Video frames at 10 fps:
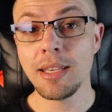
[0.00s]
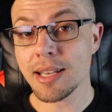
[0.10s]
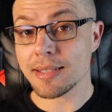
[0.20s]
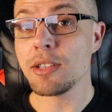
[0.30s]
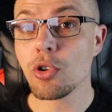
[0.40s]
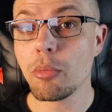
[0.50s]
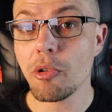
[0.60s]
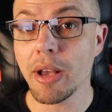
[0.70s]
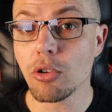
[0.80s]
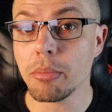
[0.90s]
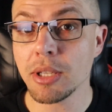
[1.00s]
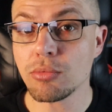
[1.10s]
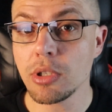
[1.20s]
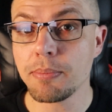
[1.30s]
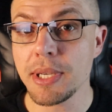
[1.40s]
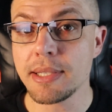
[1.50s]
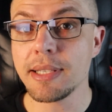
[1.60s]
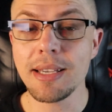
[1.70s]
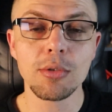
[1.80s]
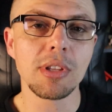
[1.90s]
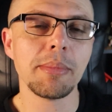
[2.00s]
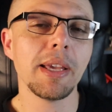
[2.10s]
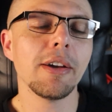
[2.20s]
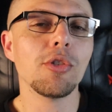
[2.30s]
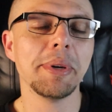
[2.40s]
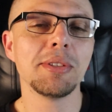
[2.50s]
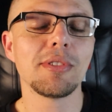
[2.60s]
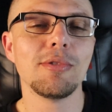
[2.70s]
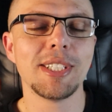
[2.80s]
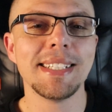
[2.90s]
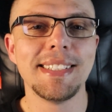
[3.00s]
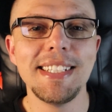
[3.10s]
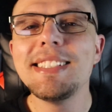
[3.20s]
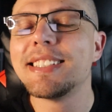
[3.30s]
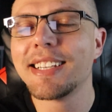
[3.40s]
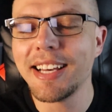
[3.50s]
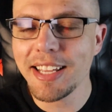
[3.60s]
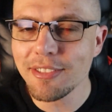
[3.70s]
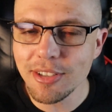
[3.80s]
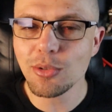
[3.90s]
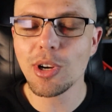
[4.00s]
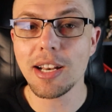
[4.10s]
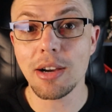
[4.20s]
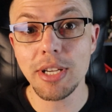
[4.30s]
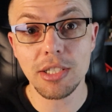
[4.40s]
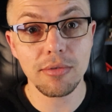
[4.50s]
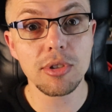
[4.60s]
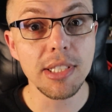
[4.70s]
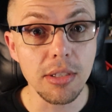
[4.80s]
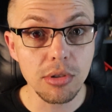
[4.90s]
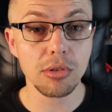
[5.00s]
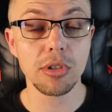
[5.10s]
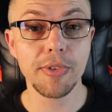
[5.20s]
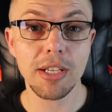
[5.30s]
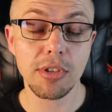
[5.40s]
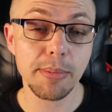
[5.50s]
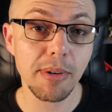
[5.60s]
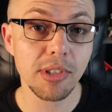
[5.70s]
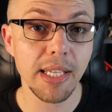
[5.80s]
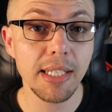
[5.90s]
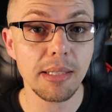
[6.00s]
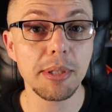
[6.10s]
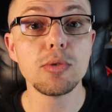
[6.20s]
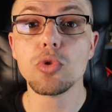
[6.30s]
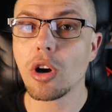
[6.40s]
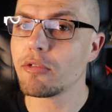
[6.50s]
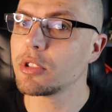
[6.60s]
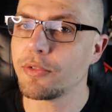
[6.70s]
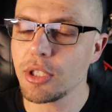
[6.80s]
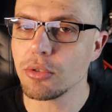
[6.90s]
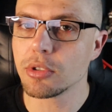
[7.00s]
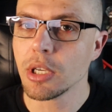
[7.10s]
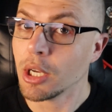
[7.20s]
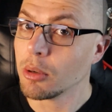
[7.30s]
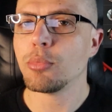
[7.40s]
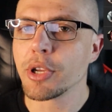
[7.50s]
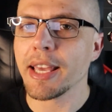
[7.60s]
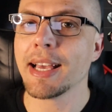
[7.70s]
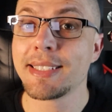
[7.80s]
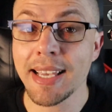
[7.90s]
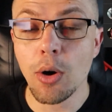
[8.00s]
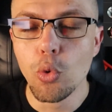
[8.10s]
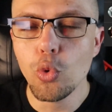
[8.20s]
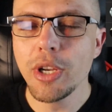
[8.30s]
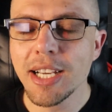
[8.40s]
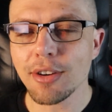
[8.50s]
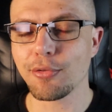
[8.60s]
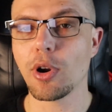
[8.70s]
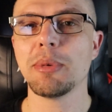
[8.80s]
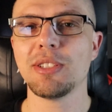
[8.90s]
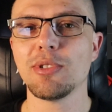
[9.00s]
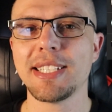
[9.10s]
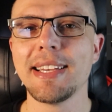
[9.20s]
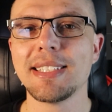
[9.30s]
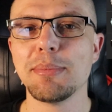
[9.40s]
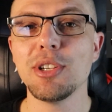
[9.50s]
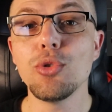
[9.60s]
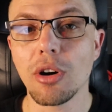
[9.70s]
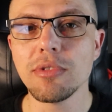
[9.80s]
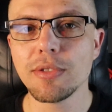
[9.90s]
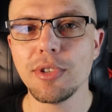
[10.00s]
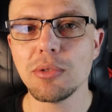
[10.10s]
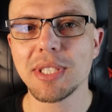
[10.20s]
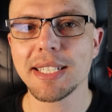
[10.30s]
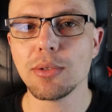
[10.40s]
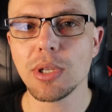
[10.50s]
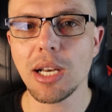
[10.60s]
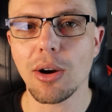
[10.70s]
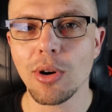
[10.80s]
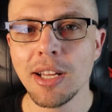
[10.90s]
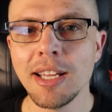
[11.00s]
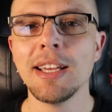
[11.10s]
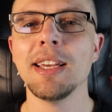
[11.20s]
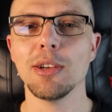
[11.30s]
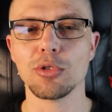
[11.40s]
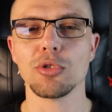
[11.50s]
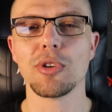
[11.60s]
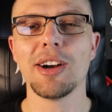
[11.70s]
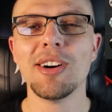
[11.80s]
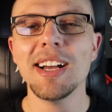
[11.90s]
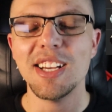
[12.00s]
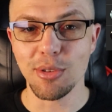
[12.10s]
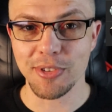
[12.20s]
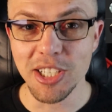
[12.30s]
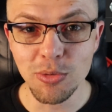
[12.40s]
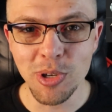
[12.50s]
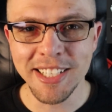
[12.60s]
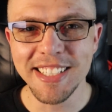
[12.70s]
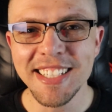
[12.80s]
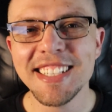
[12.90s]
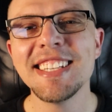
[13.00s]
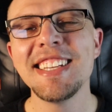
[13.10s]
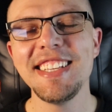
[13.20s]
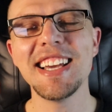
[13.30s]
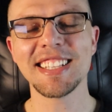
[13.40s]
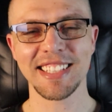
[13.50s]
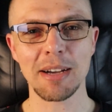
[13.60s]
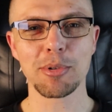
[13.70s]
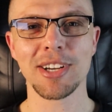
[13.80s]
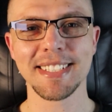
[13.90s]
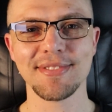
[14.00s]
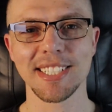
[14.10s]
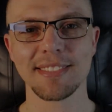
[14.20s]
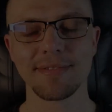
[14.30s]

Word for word: E assim como eu recomendo One Piece, eu também recomendo que você se inscreva no canal e ative o sininho de notificações para você receber novos vídeos, porque essa é a única forma de você receber novos vídeos aqui no canal. Eu sou o Joel, eu vou ficando por aqui e até a próxima!